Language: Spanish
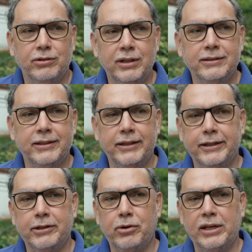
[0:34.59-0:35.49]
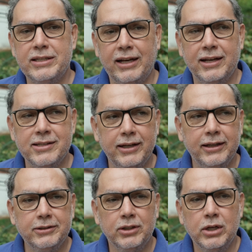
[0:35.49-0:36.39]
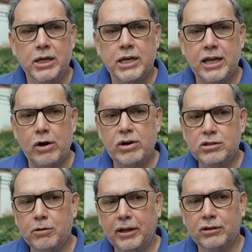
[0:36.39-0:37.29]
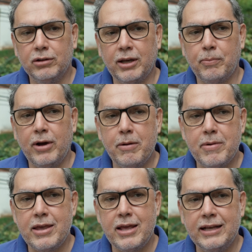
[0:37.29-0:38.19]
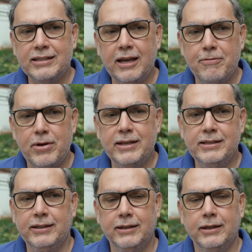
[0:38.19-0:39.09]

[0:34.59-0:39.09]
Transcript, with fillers: Entonces, eh, lo que se hace es crear un instrumento que pueda medir esa diferencia.